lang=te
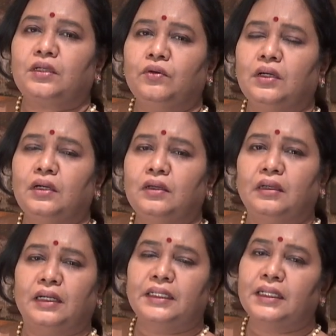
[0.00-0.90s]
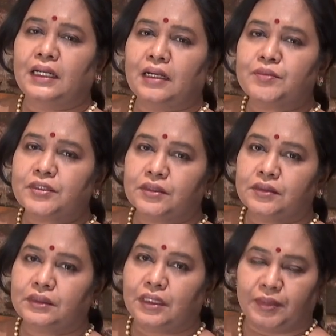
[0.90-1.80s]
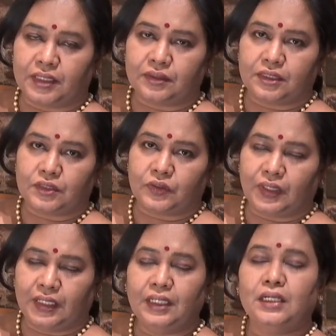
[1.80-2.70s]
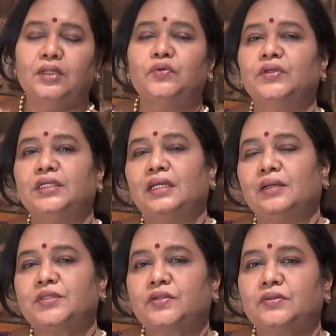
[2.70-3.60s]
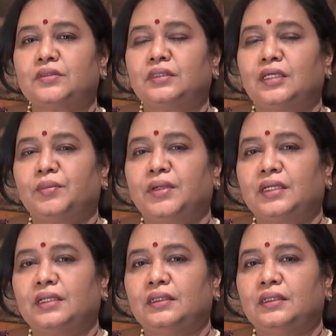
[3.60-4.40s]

ఒక హండ్రెడ్ గ్రామ్స్ టమాటో తీసుకుంటే ట్వంటీ గ్రామ్స్ వస్తుంది అనమాట